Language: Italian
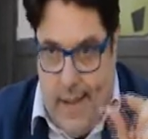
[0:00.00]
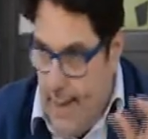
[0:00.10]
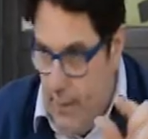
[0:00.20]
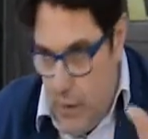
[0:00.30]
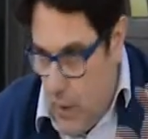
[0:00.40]

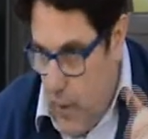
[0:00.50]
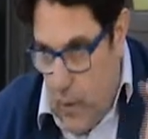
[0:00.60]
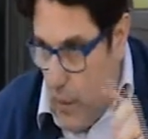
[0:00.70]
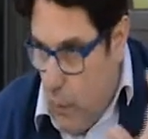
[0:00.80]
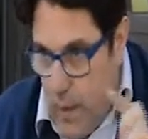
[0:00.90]
deve
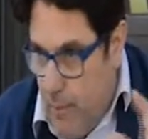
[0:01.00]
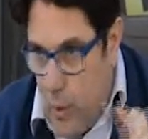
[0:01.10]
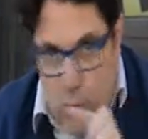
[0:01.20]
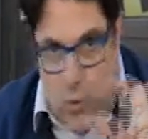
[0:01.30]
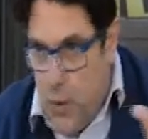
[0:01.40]
trovare un
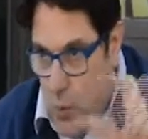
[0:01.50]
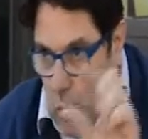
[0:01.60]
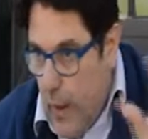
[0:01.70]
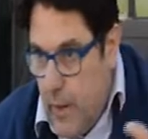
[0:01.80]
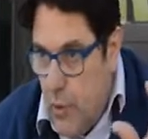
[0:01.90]
equilibrio in tutte e
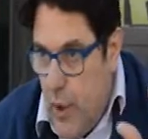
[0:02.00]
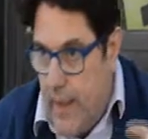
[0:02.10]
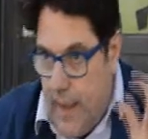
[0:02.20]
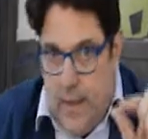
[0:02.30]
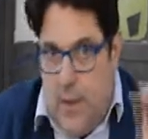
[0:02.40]
due, cioè
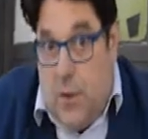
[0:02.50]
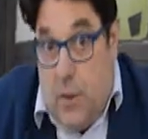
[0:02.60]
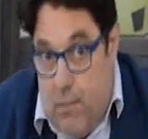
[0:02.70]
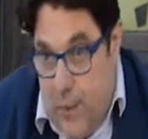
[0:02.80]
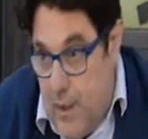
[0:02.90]
chi li
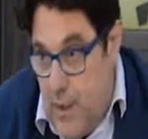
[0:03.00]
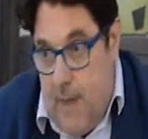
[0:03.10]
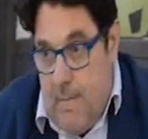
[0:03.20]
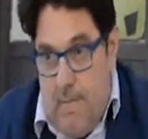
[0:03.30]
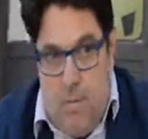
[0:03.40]

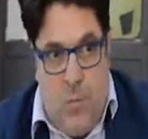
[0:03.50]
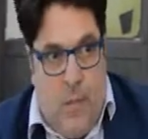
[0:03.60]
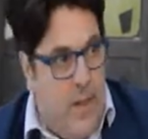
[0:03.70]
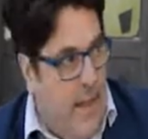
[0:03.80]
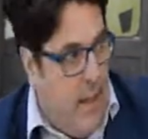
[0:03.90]
distribuisce
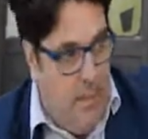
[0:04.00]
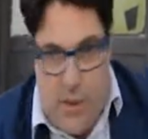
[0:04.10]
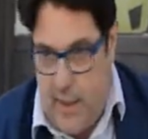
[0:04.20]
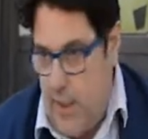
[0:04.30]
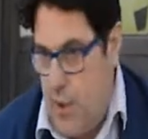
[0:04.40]
se
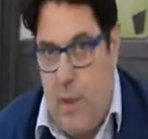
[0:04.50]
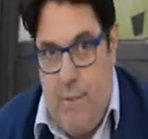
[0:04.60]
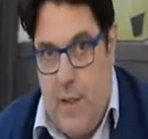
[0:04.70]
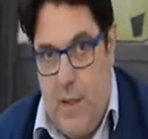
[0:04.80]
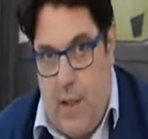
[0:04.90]
capisce che c'è un
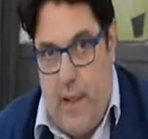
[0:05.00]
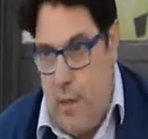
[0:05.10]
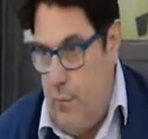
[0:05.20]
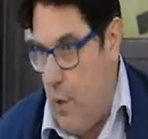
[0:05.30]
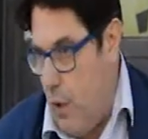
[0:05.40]
avviso che
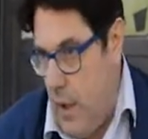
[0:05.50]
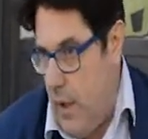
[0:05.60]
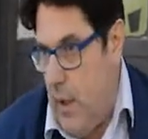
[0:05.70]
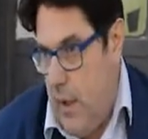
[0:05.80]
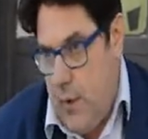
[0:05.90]
non vuole
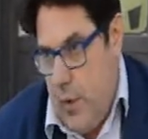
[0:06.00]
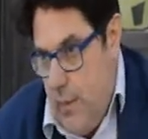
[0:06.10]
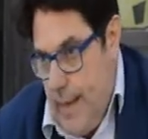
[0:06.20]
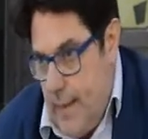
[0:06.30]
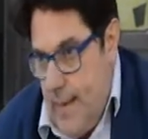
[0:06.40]
non
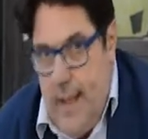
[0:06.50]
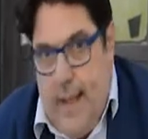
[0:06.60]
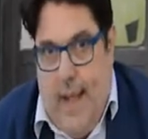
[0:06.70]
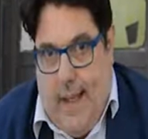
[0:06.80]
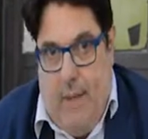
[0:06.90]
lo mette
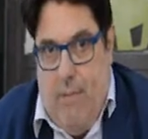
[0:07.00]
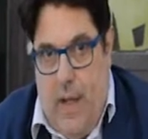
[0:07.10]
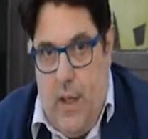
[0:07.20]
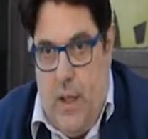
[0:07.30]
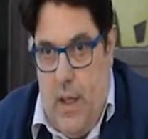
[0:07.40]
e chi
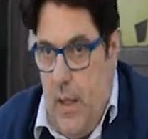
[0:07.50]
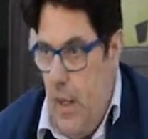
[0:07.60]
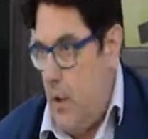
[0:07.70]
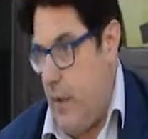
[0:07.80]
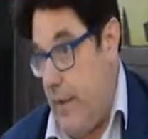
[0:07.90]
invece
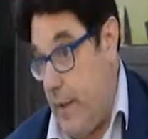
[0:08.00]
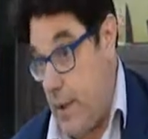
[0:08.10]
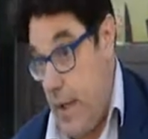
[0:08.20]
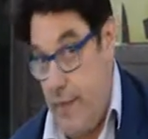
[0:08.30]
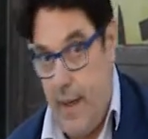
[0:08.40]
lo deve
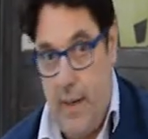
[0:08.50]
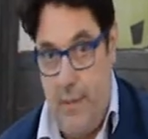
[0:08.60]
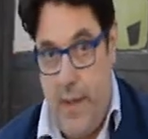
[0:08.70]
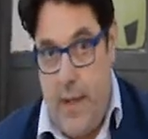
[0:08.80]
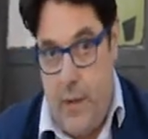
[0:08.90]
ricevere alla
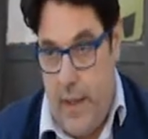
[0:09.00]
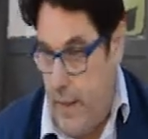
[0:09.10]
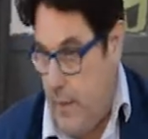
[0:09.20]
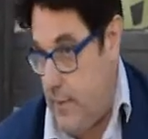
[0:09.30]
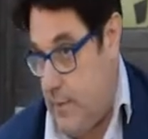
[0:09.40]
fine non è
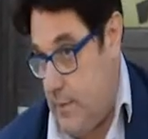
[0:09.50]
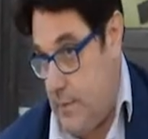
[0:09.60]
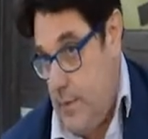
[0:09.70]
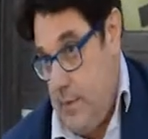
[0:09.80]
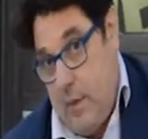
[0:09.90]

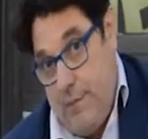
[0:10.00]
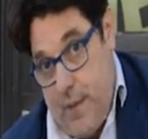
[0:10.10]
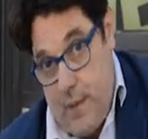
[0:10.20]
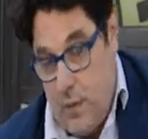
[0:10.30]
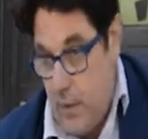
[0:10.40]
un
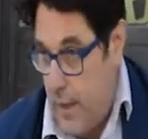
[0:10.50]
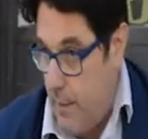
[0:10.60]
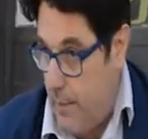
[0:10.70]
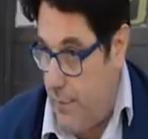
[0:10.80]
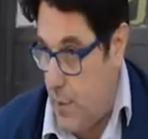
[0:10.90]
avviso, non è
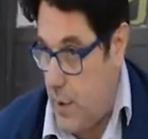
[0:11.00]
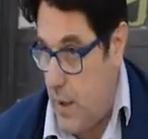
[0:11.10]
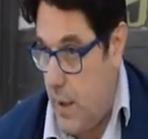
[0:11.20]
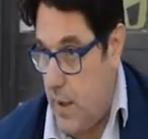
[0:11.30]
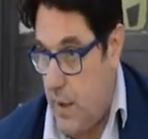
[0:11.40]
che per
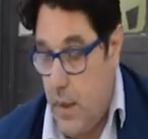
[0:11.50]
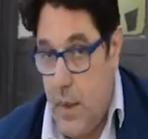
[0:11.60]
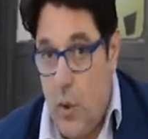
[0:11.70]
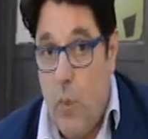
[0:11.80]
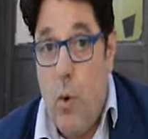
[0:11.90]
forza...
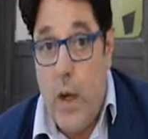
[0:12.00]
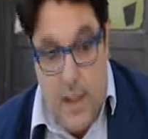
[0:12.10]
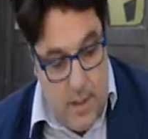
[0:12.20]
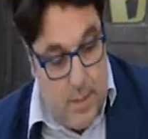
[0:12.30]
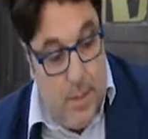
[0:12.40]

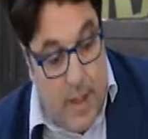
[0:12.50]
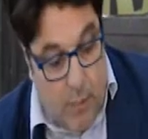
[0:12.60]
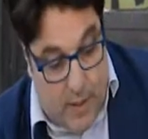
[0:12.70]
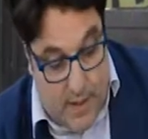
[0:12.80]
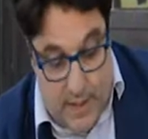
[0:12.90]
Comunque
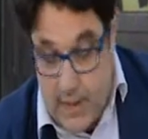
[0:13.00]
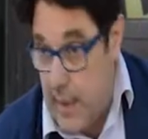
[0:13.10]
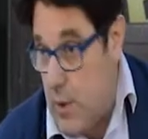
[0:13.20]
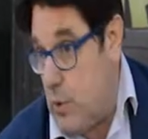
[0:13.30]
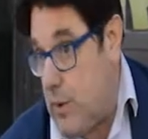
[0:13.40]
speriamo che dia
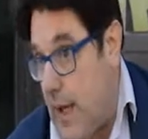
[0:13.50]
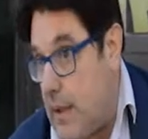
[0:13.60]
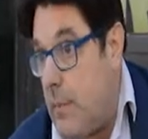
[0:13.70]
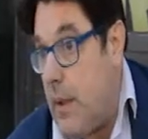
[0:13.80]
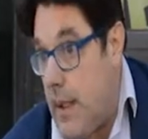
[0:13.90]
dei
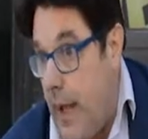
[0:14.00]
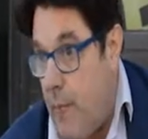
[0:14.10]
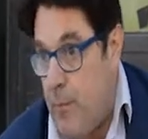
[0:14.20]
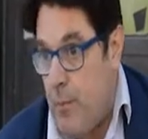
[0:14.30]
risultati perché